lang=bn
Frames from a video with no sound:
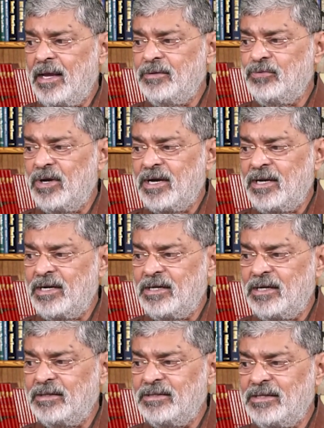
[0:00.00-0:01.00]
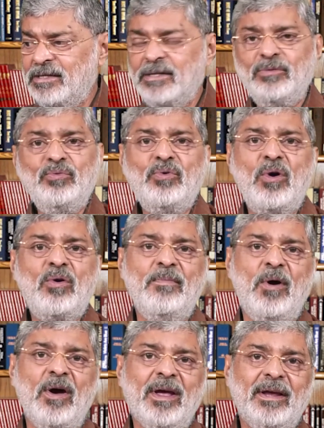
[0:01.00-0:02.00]
এই জুয়া খেলাটা জেনারেলি দু রকম
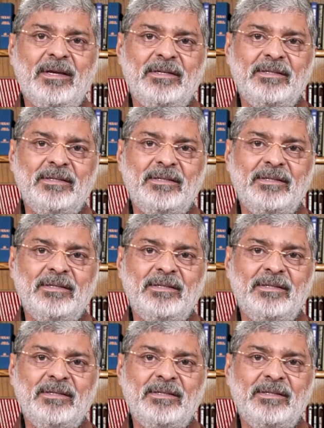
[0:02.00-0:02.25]
হয়